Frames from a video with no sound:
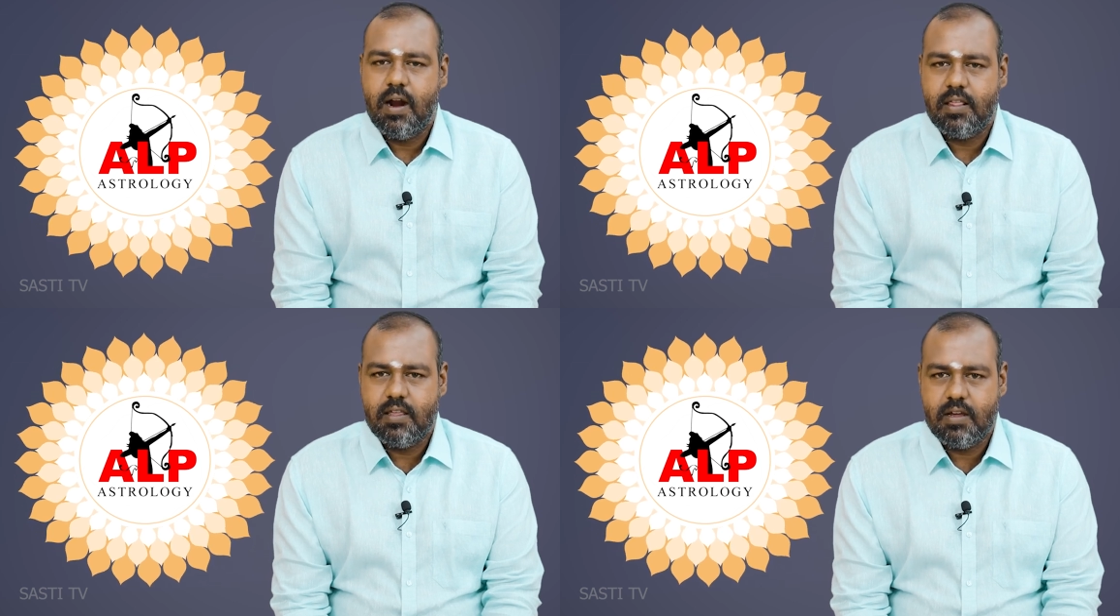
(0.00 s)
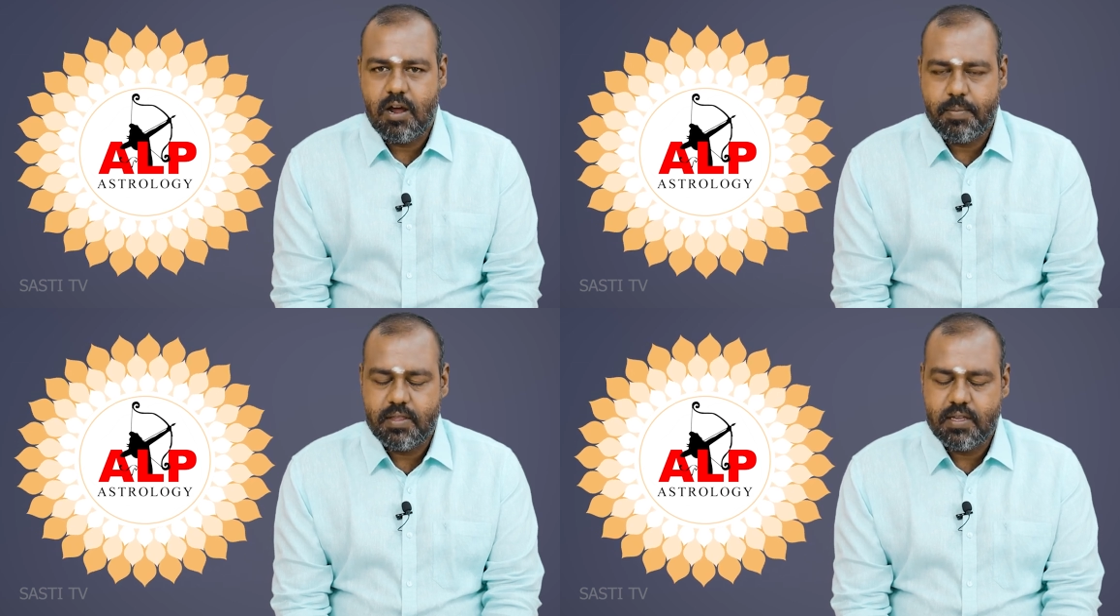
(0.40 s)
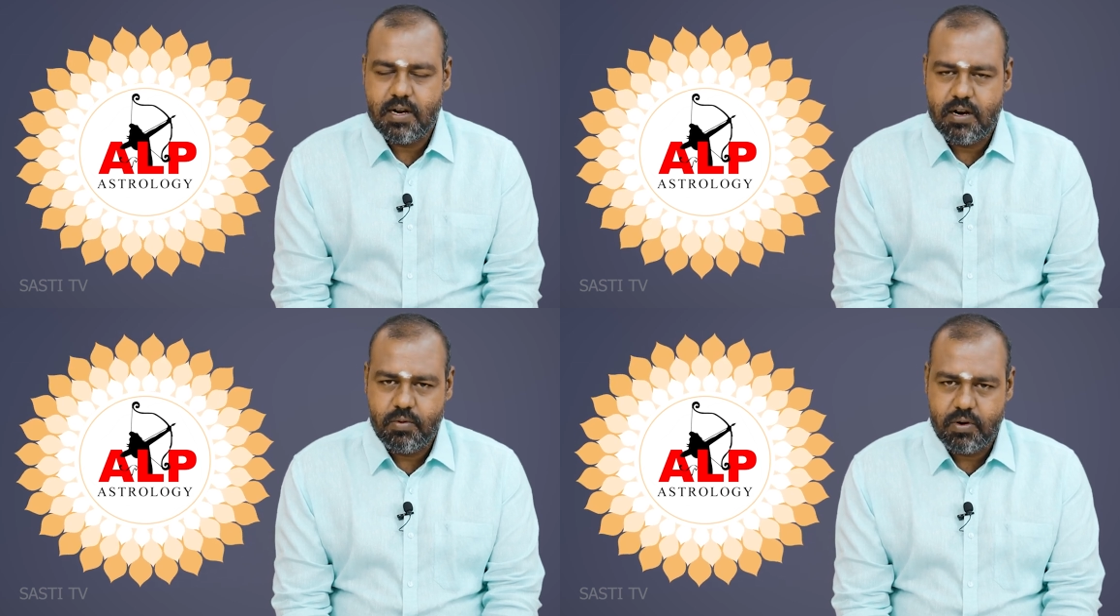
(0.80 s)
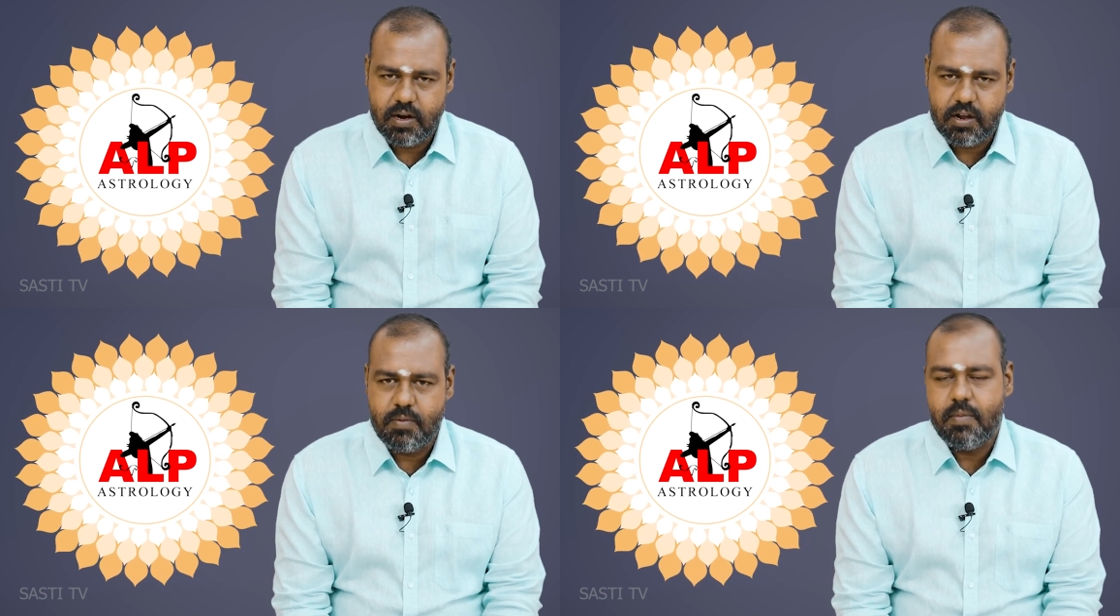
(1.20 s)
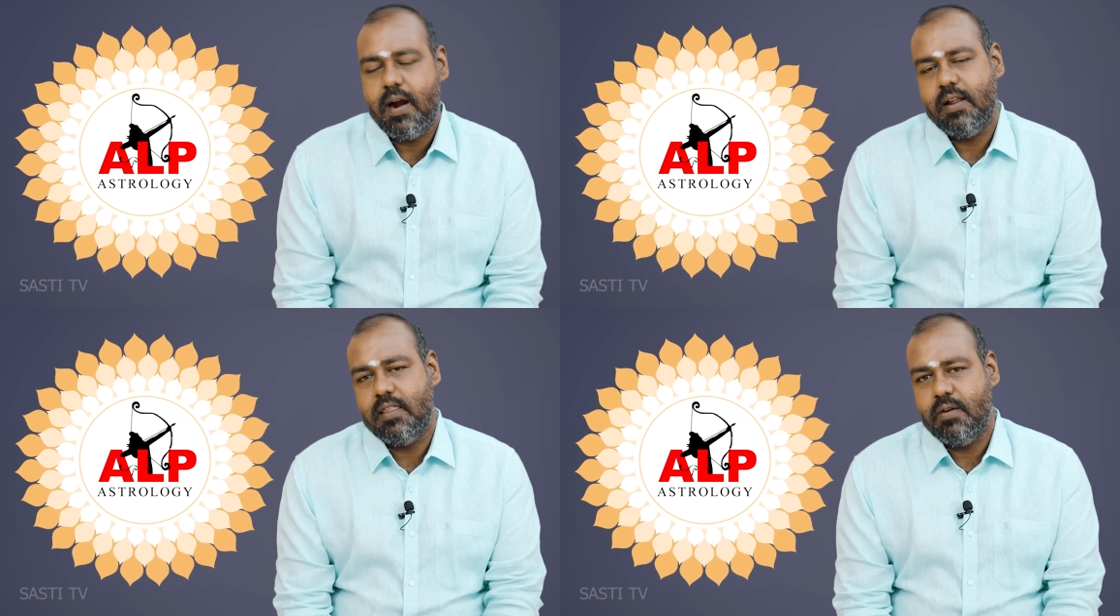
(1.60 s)
அடுத்த நாற்பத்தஞ்சு நாள் ஒரு கிரகம்
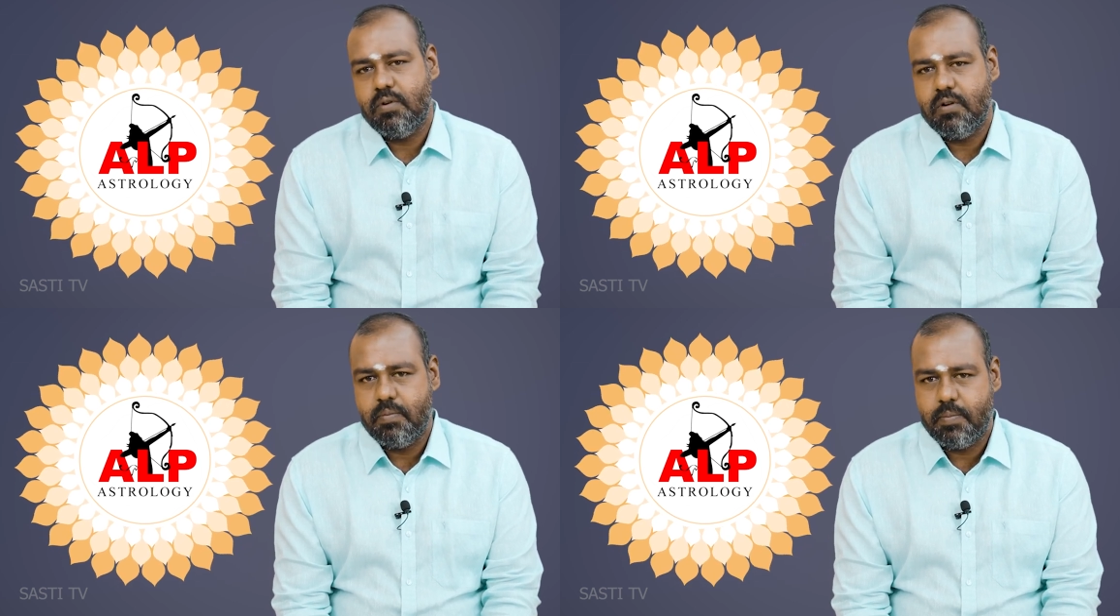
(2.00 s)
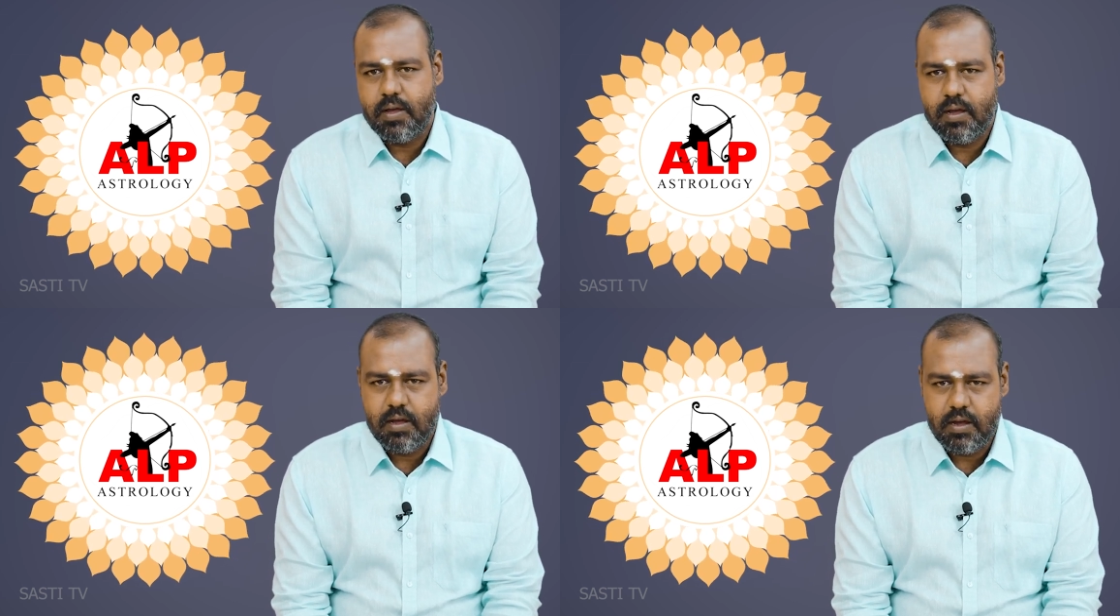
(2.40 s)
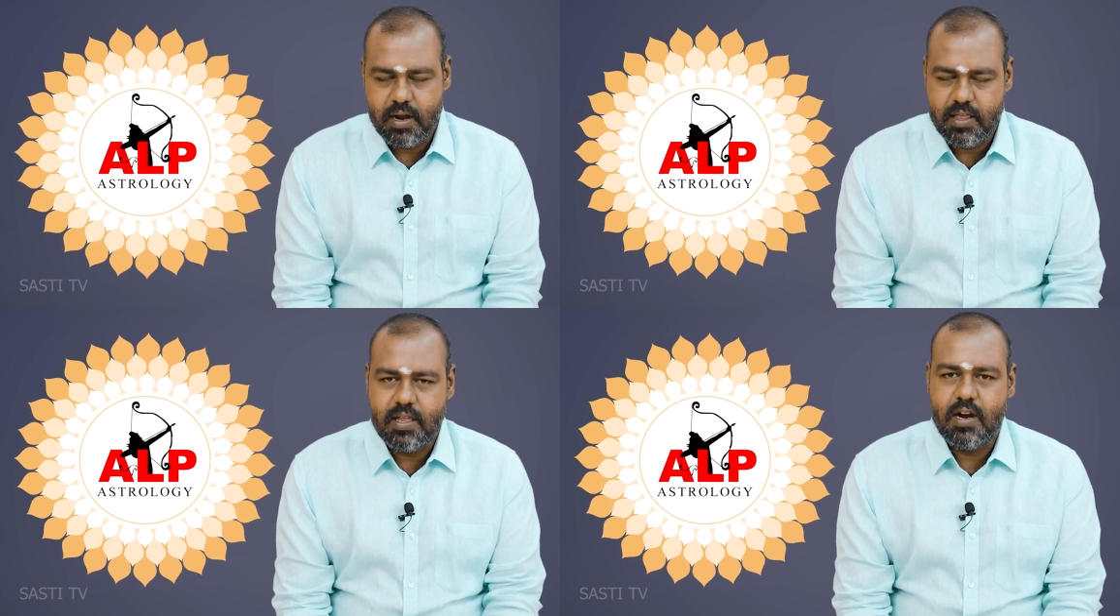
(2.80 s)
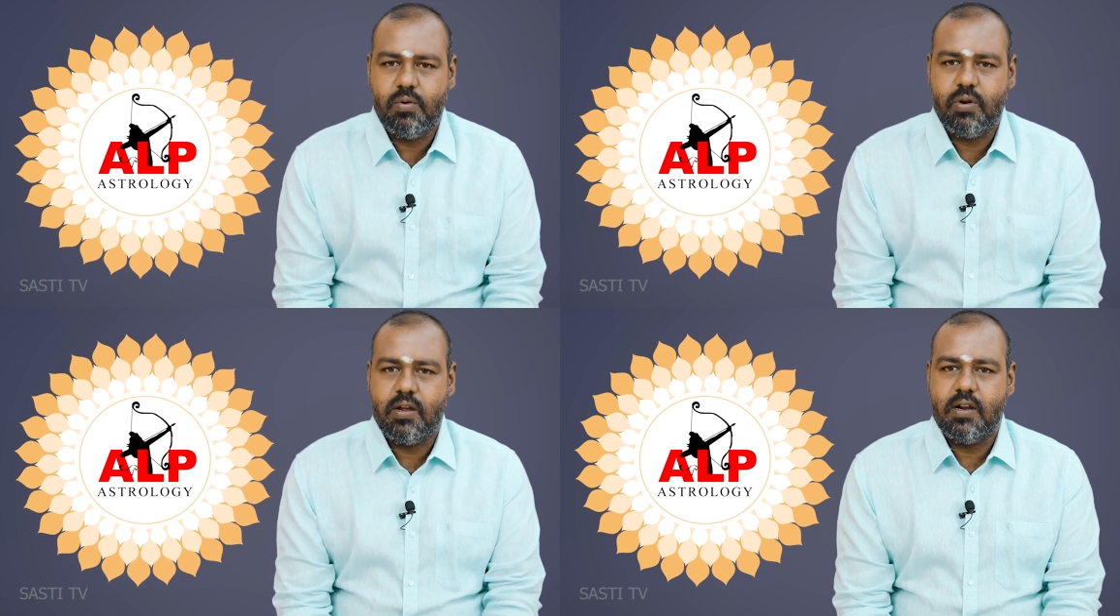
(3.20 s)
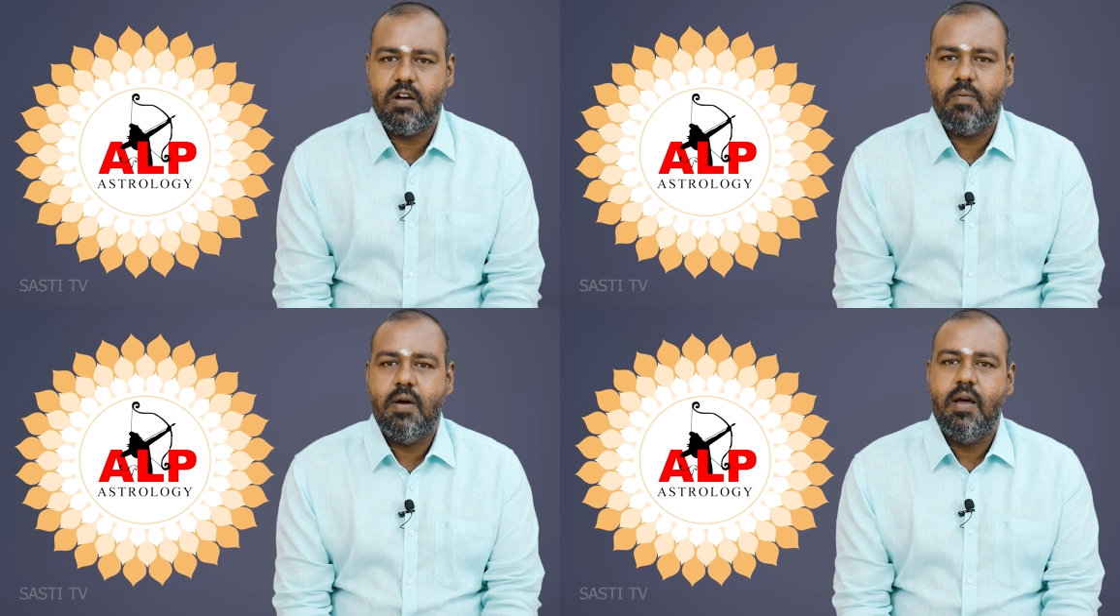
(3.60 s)
அடுத்த ஒரு ப ஐந்து நாள் ஒரு
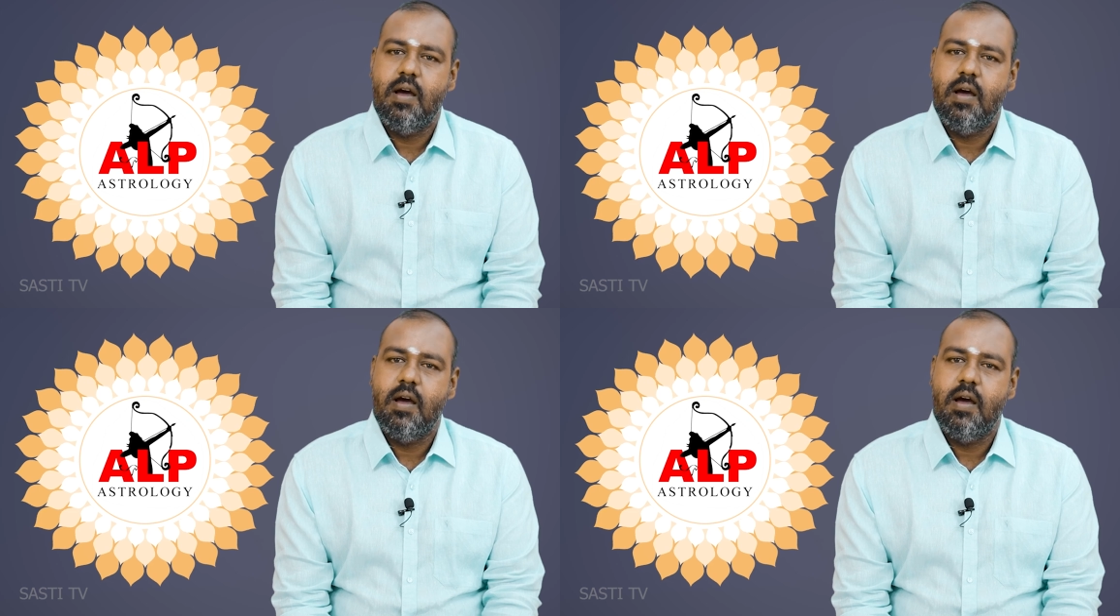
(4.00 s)
கிரகம்